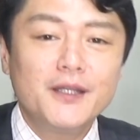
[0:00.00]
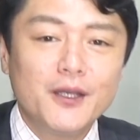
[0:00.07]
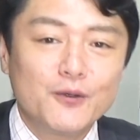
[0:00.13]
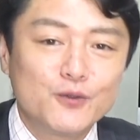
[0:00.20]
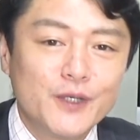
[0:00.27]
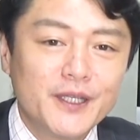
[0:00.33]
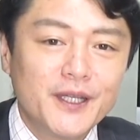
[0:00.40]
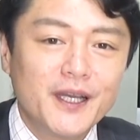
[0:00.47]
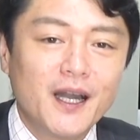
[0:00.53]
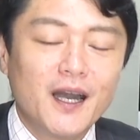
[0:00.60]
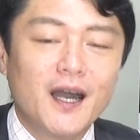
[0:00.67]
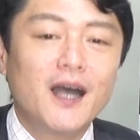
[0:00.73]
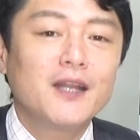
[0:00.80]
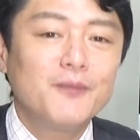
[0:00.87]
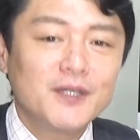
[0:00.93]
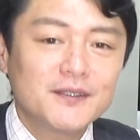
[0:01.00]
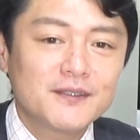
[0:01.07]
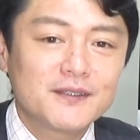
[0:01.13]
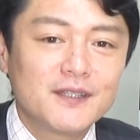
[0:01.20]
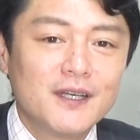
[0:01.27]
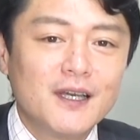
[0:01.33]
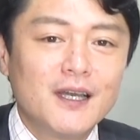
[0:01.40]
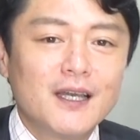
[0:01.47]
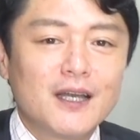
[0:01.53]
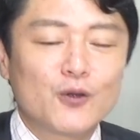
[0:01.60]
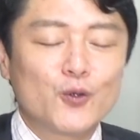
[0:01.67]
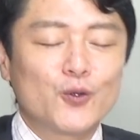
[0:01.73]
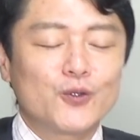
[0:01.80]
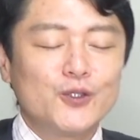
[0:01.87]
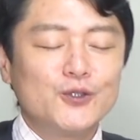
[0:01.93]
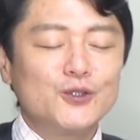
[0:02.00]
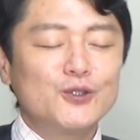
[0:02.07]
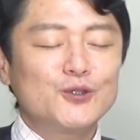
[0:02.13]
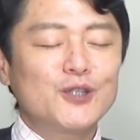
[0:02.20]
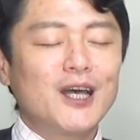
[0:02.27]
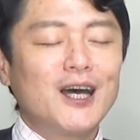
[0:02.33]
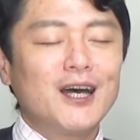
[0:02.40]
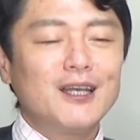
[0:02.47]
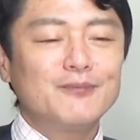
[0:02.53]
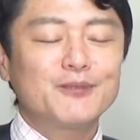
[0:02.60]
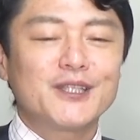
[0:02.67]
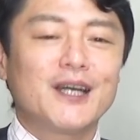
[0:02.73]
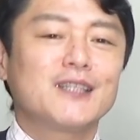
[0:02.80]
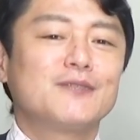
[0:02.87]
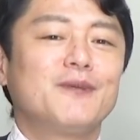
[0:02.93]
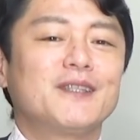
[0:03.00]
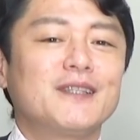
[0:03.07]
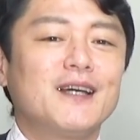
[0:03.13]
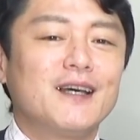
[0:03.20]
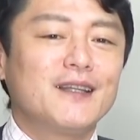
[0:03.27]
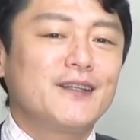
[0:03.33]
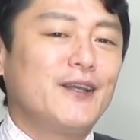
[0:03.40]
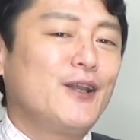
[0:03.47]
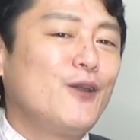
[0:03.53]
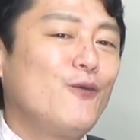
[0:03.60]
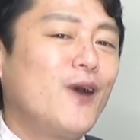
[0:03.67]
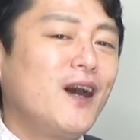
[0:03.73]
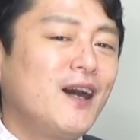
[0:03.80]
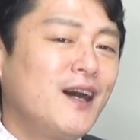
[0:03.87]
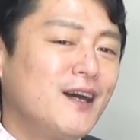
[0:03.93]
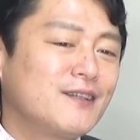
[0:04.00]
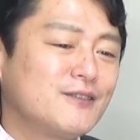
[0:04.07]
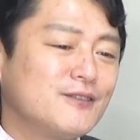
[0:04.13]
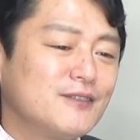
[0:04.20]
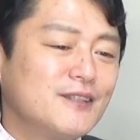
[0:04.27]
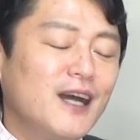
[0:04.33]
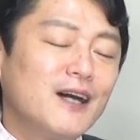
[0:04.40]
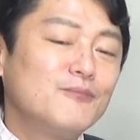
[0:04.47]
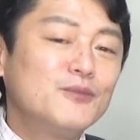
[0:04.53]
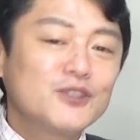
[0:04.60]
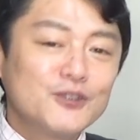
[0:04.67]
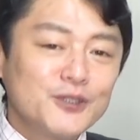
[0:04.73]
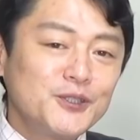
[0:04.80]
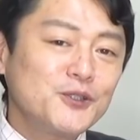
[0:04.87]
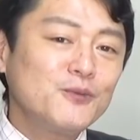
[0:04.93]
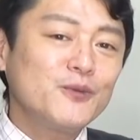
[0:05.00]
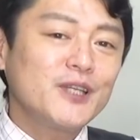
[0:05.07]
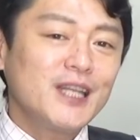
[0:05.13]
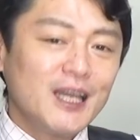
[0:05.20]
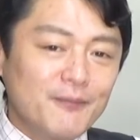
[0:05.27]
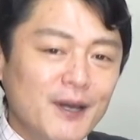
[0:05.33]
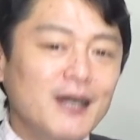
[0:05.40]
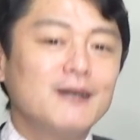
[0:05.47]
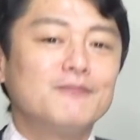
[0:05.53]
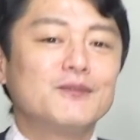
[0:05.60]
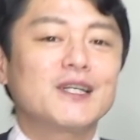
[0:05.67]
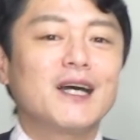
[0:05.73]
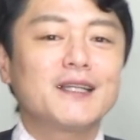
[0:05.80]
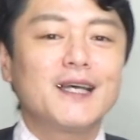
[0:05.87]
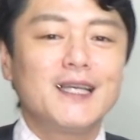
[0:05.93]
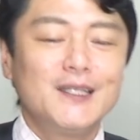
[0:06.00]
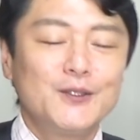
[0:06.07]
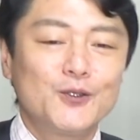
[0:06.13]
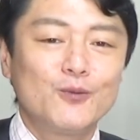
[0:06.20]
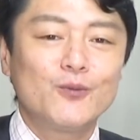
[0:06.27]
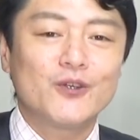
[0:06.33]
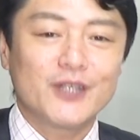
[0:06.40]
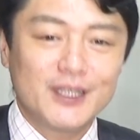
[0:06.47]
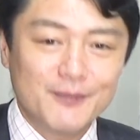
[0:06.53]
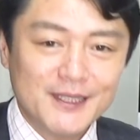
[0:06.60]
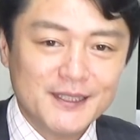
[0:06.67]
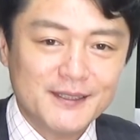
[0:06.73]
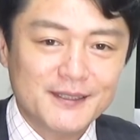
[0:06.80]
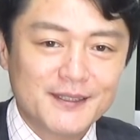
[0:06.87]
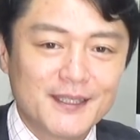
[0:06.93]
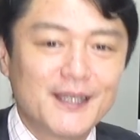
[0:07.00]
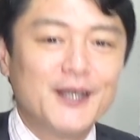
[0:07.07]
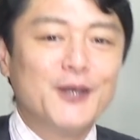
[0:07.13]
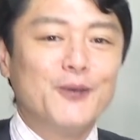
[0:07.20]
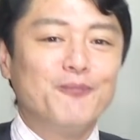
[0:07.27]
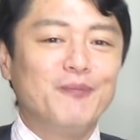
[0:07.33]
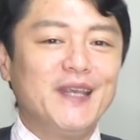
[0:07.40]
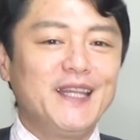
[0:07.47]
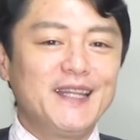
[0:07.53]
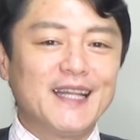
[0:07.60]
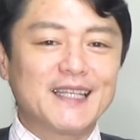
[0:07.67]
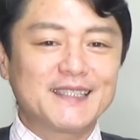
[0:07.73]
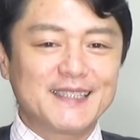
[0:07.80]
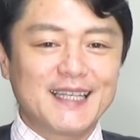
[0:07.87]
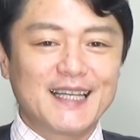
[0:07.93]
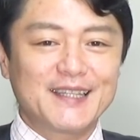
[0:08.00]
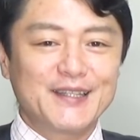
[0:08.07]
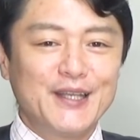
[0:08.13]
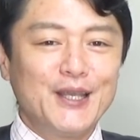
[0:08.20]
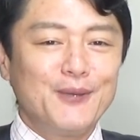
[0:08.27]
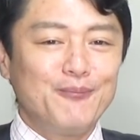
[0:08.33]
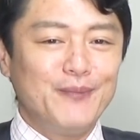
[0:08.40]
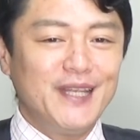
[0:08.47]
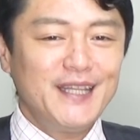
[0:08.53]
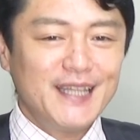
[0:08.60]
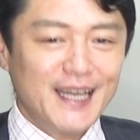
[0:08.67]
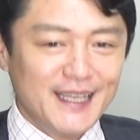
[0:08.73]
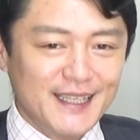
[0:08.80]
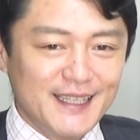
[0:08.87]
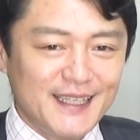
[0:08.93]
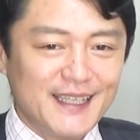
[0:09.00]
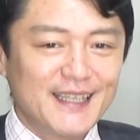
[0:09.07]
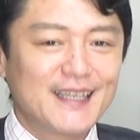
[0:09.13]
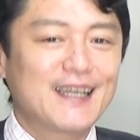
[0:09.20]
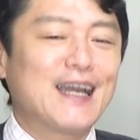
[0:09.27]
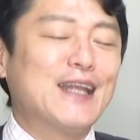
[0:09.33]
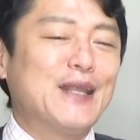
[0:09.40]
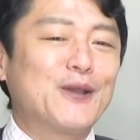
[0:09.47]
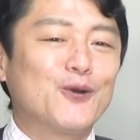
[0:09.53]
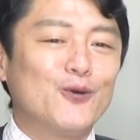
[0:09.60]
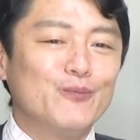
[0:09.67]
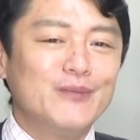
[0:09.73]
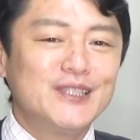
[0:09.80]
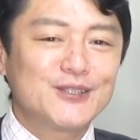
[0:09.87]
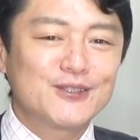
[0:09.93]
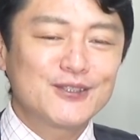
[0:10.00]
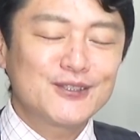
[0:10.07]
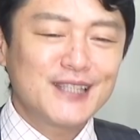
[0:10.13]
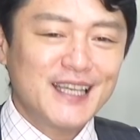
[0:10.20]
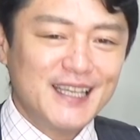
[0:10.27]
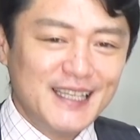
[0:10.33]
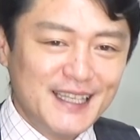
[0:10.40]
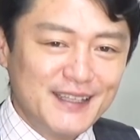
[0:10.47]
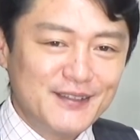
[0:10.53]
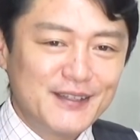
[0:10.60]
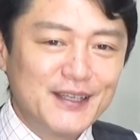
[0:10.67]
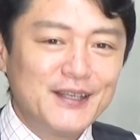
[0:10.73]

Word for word: て増え手がありますこのニュータイプで始まったテレワークが向く人もいれば向かない人もいますみんな違ってみんないい金子みすず的に